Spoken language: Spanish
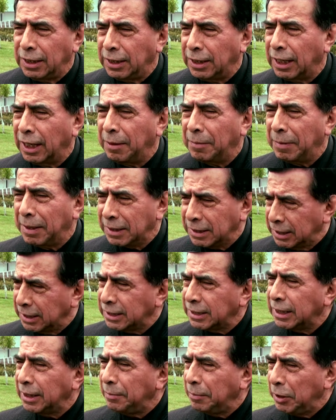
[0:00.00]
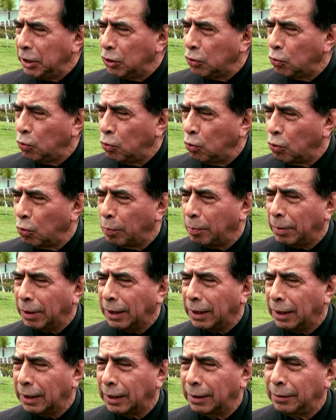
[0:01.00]
y además ese vínculo
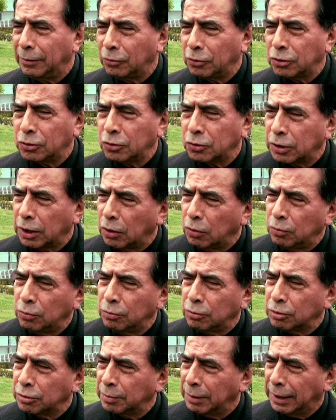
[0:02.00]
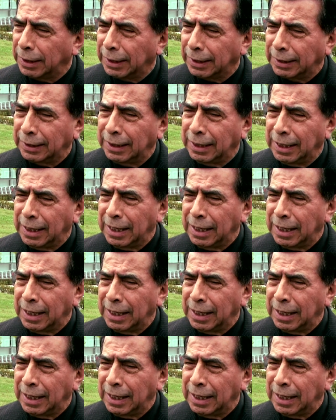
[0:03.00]
para que nuestros alumnos vengan